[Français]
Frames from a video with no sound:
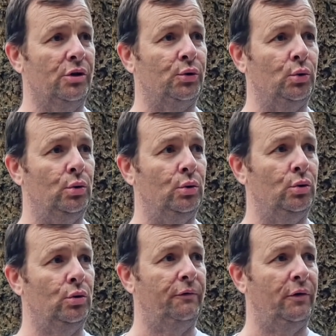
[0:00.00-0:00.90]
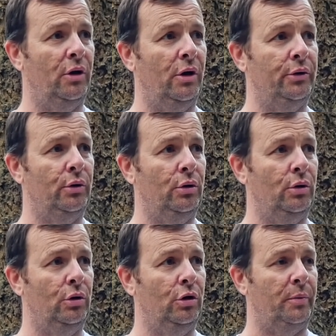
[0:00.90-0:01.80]
souffle
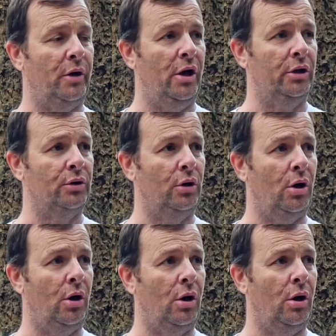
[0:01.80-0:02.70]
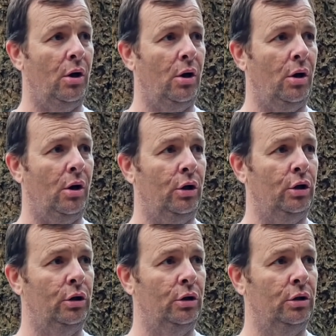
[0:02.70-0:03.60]
du
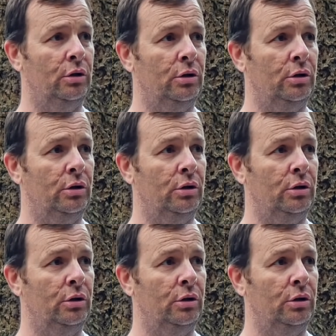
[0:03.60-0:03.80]
printemps